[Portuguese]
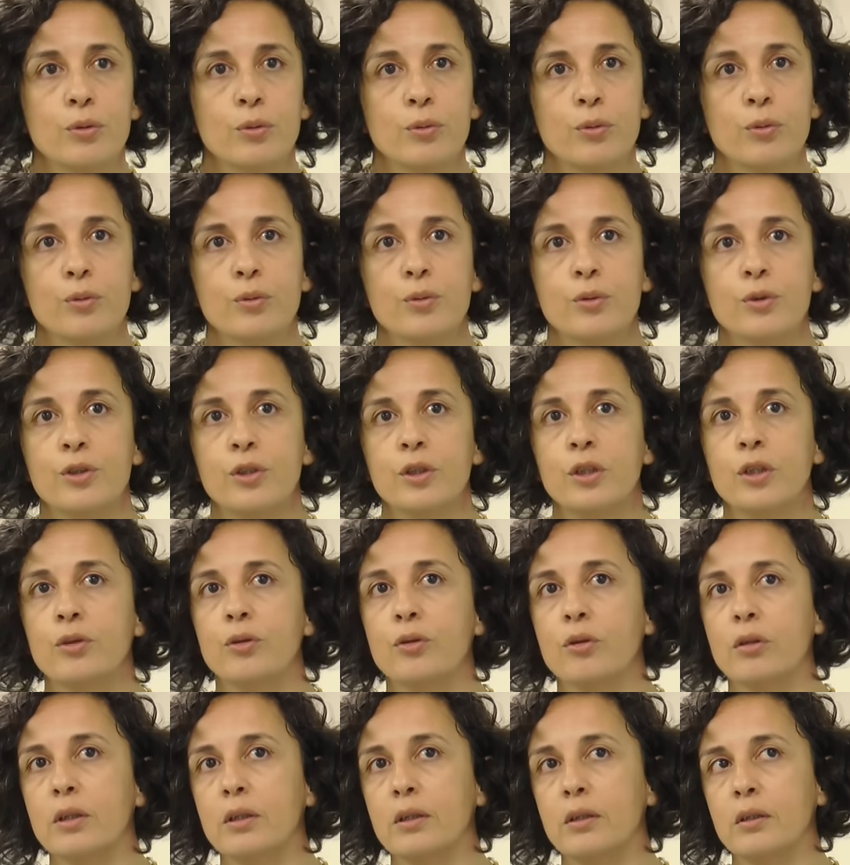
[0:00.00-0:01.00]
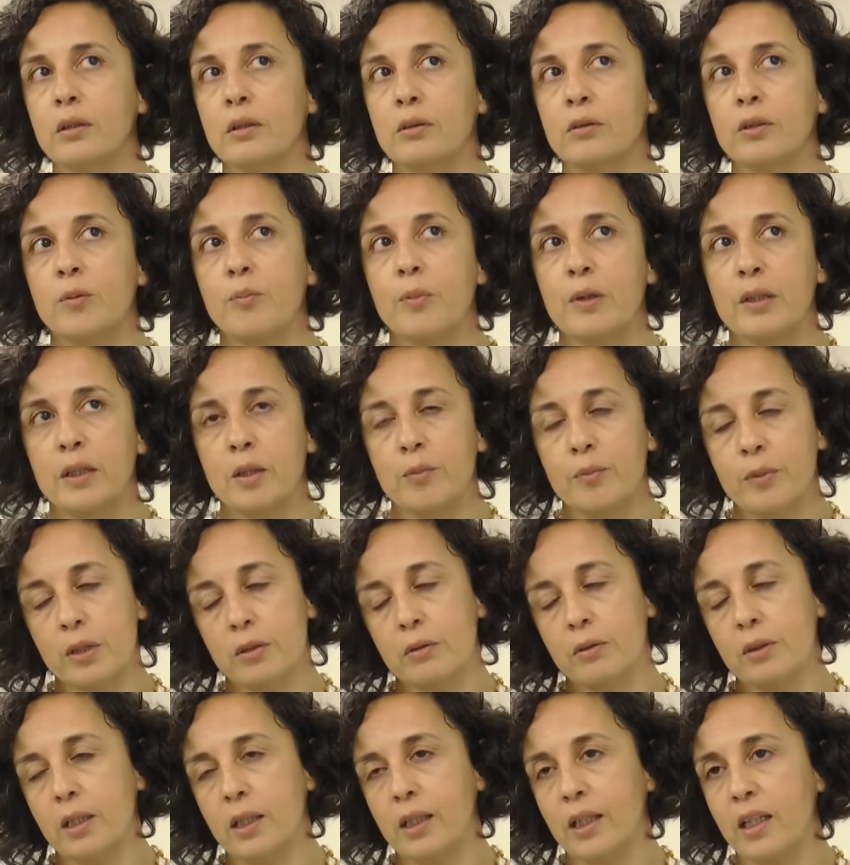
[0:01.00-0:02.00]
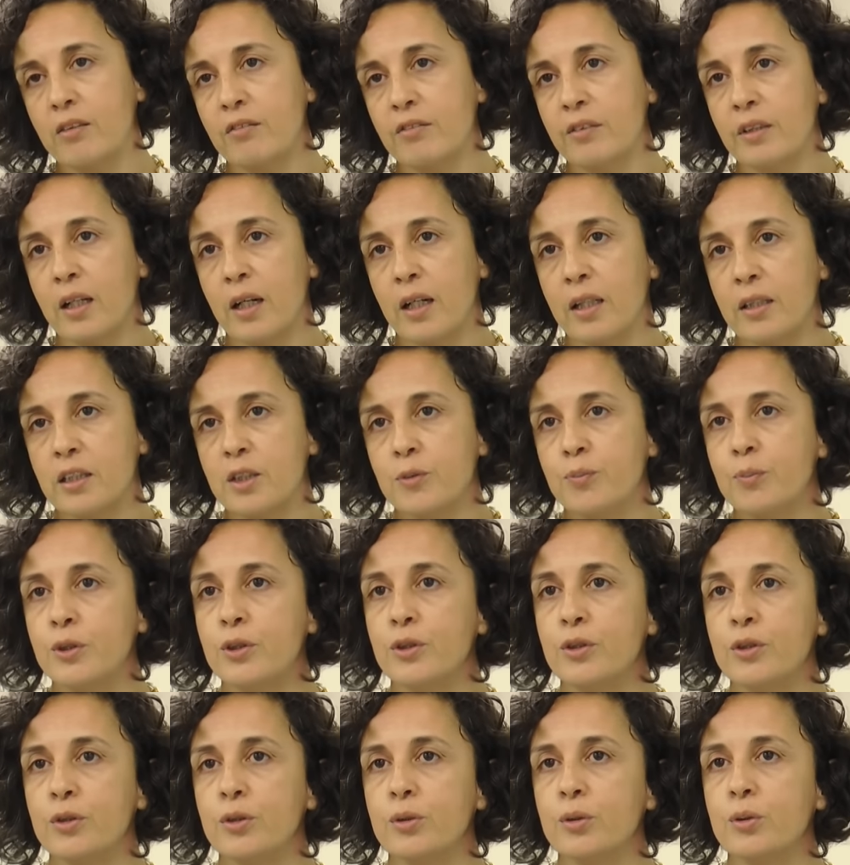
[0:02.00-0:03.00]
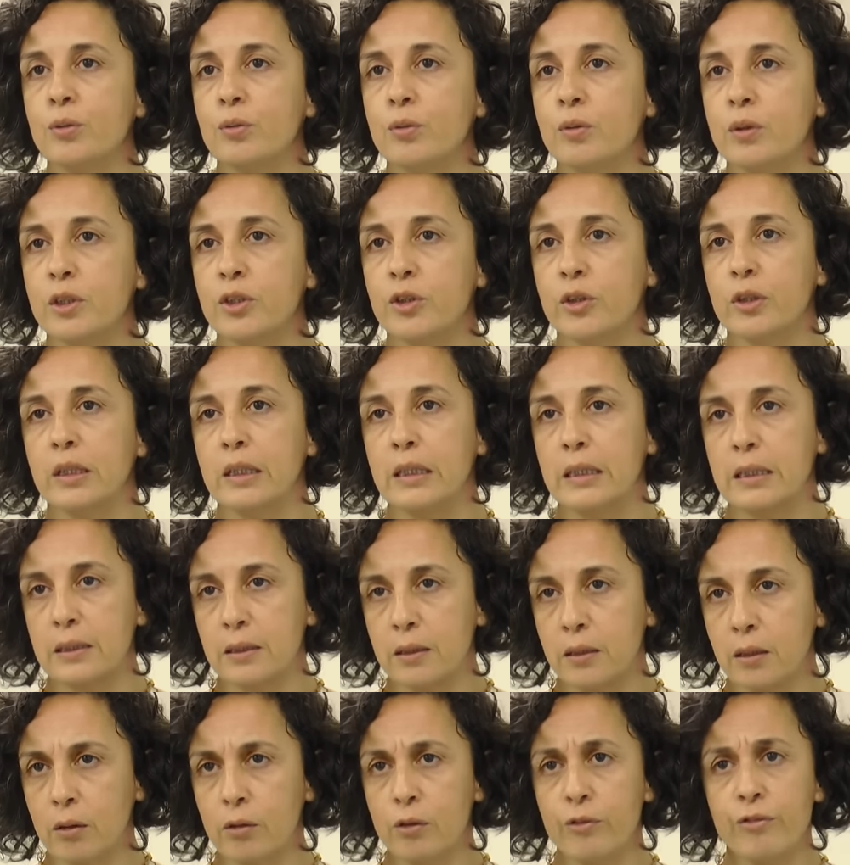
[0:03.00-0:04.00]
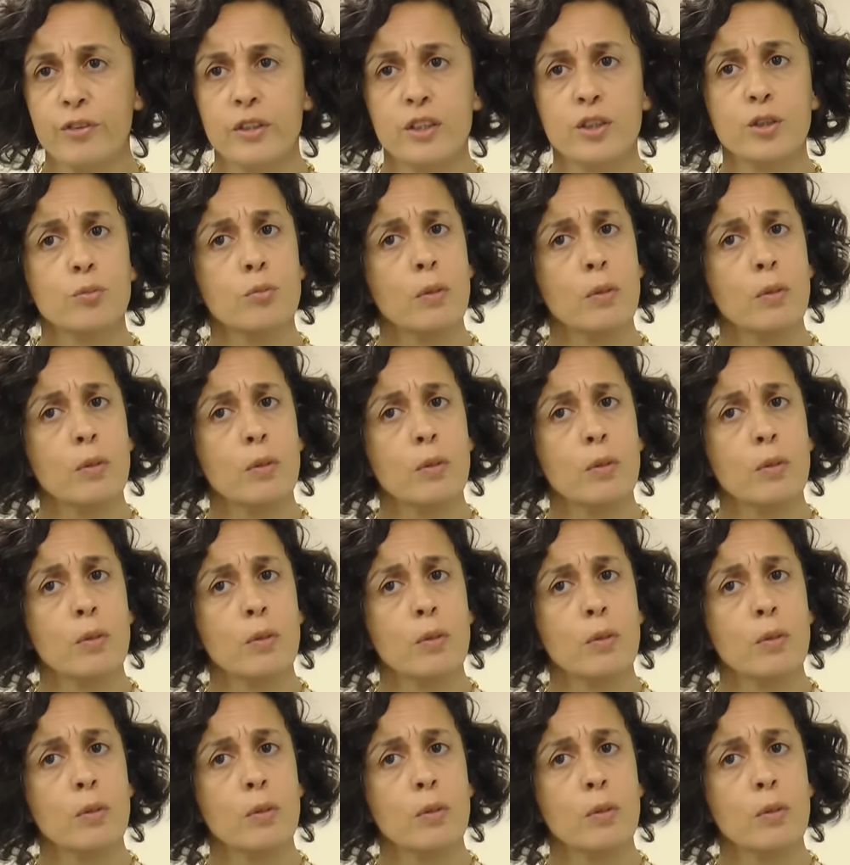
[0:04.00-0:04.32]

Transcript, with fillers: o, diretor do Departamento de HIV/AIDS pediu exoneração e fez